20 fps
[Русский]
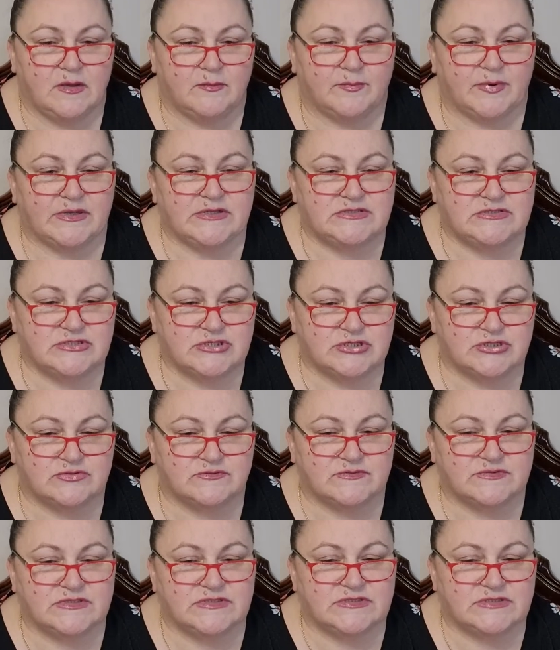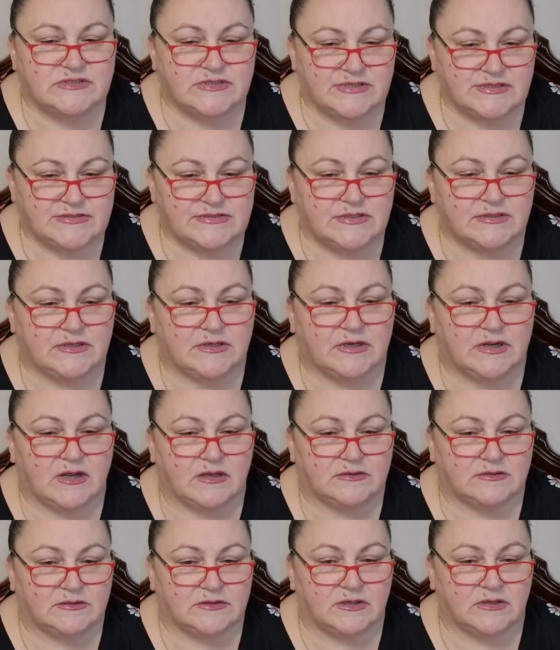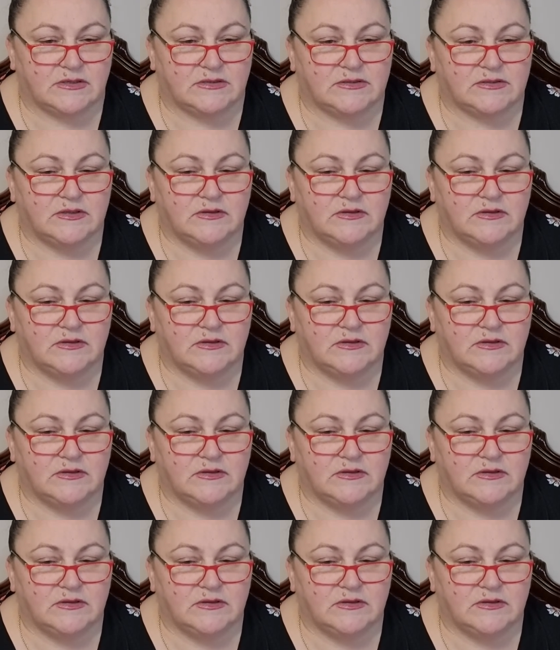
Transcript: Поддерживайте зрительный контакт